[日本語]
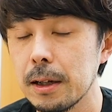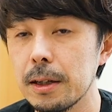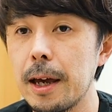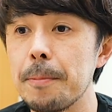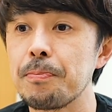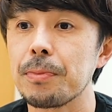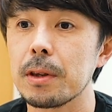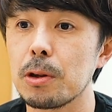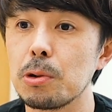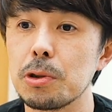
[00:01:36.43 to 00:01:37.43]
で
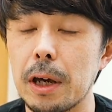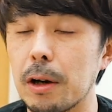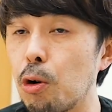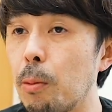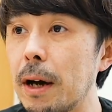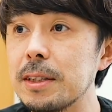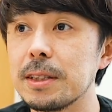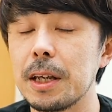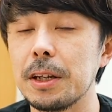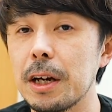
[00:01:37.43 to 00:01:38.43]
同条件
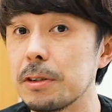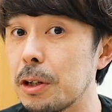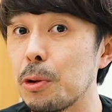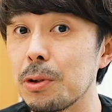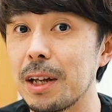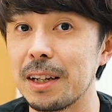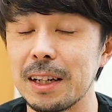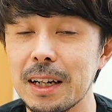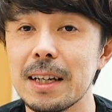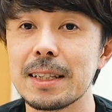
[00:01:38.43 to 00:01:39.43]
51,200 で撮ったり